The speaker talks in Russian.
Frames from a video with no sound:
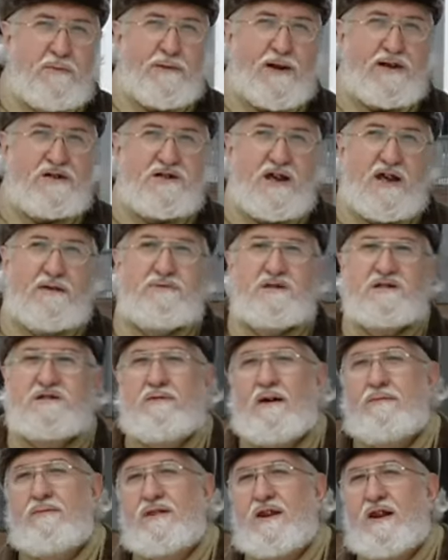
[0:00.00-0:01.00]
прощаемся с
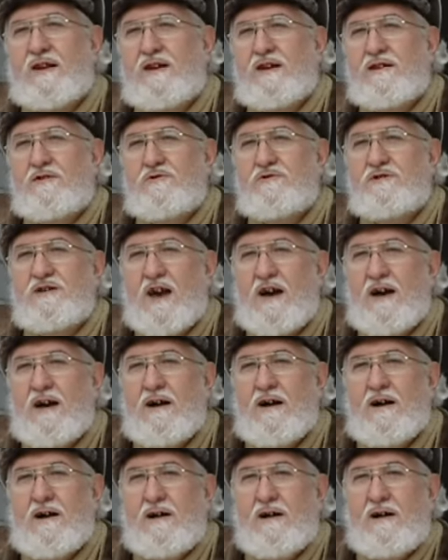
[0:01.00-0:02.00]
вами, дорогие друзья,
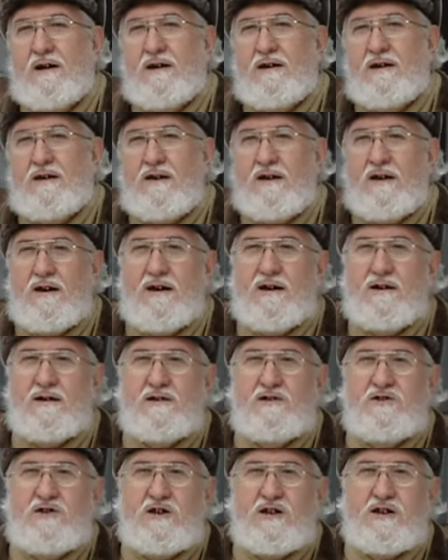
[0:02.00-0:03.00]
и
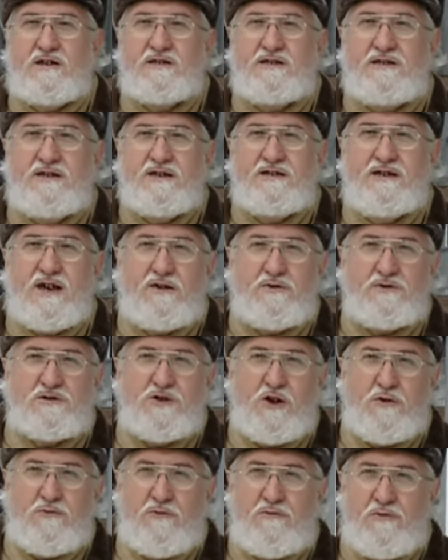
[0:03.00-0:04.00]
через неделю
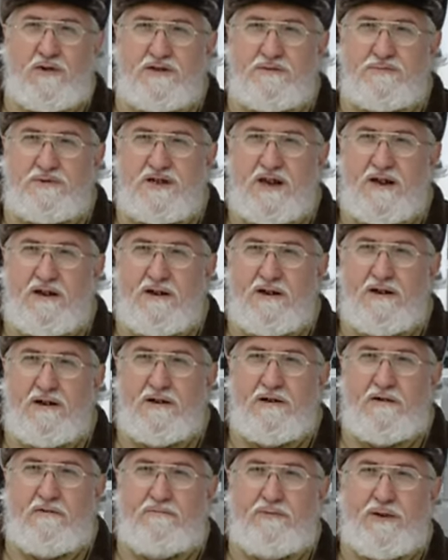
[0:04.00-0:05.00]
снова увидимся
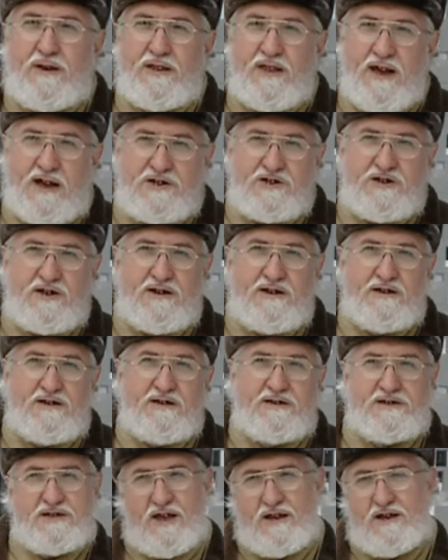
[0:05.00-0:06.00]
в передаче
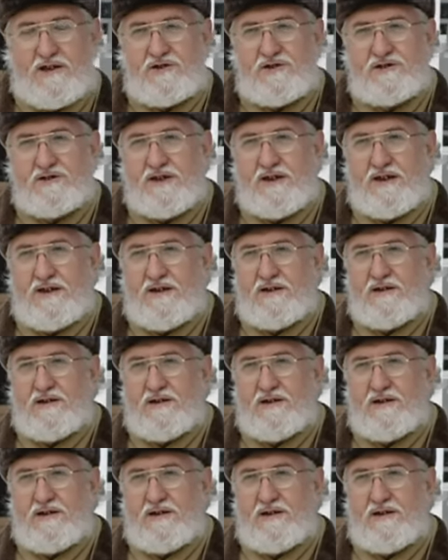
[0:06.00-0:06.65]
«Исторический